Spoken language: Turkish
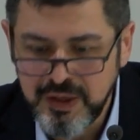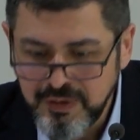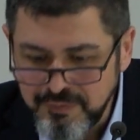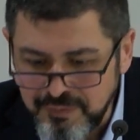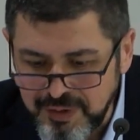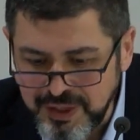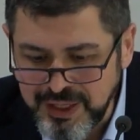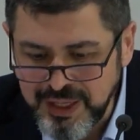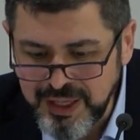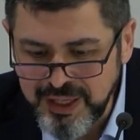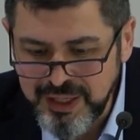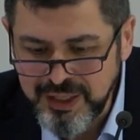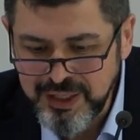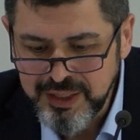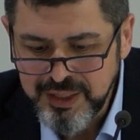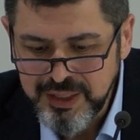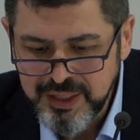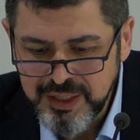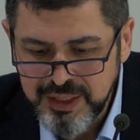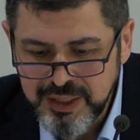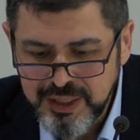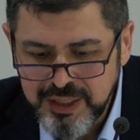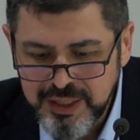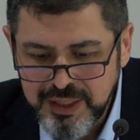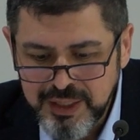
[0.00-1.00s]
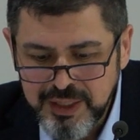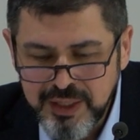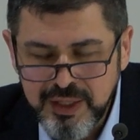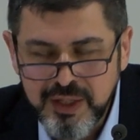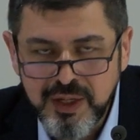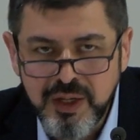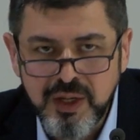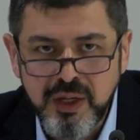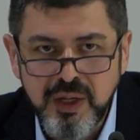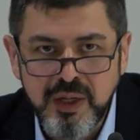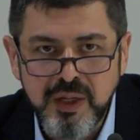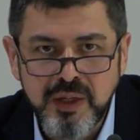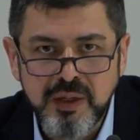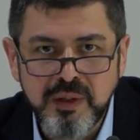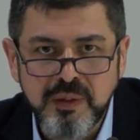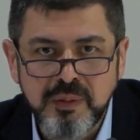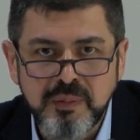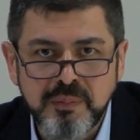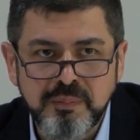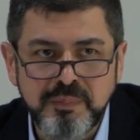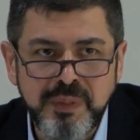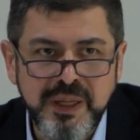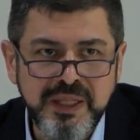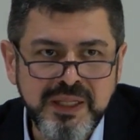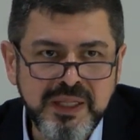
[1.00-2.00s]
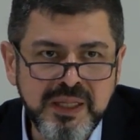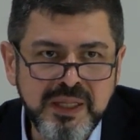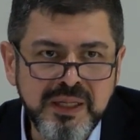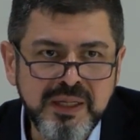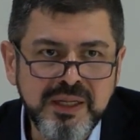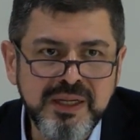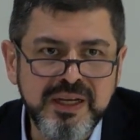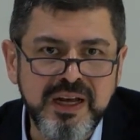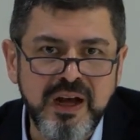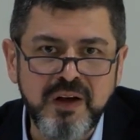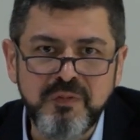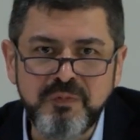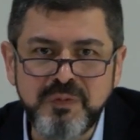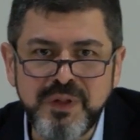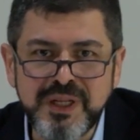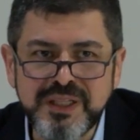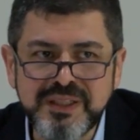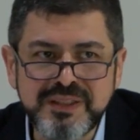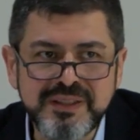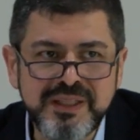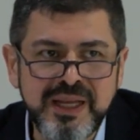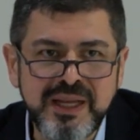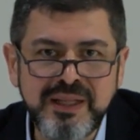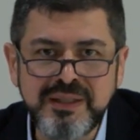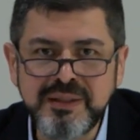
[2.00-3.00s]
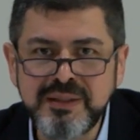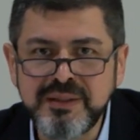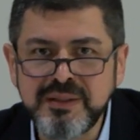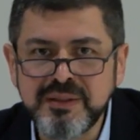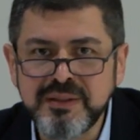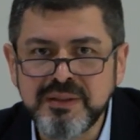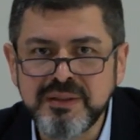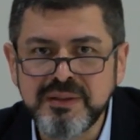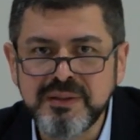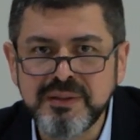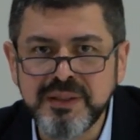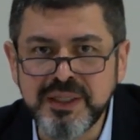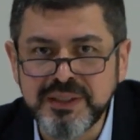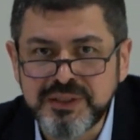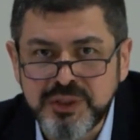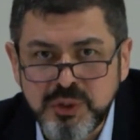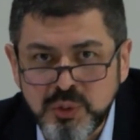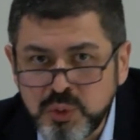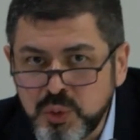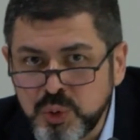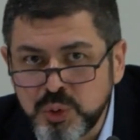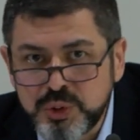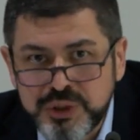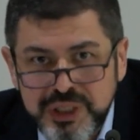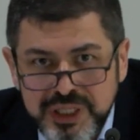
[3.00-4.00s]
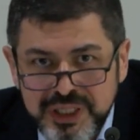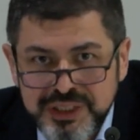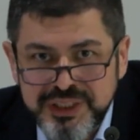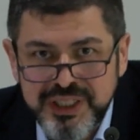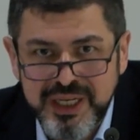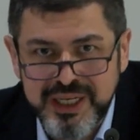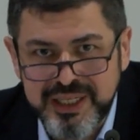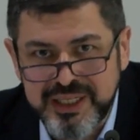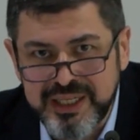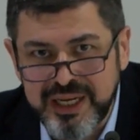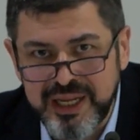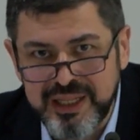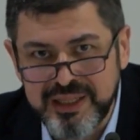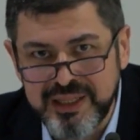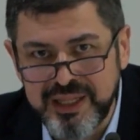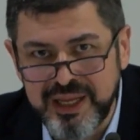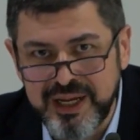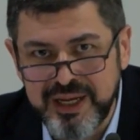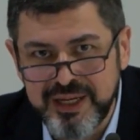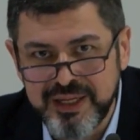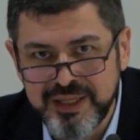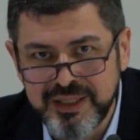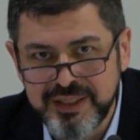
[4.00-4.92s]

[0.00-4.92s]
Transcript: Veya beni gafletten nasıl kurtaracak ki Allah?